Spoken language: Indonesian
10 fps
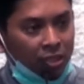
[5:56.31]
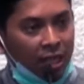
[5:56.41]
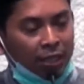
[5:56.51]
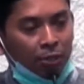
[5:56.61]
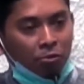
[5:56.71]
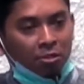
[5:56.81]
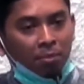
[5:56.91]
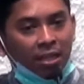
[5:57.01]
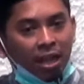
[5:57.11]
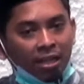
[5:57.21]
dengan terus
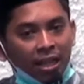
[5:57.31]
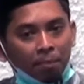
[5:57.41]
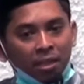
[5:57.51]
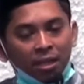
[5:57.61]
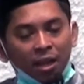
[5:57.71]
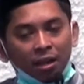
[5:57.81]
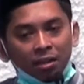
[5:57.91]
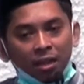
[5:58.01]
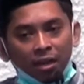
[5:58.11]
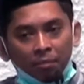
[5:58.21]
menggali apa yang
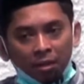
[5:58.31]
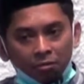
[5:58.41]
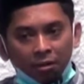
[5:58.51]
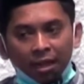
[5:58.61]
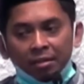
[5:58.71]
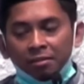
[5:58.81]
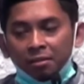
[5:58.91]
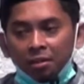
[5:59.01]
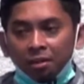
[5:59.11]
ada di dalam Al-Quran?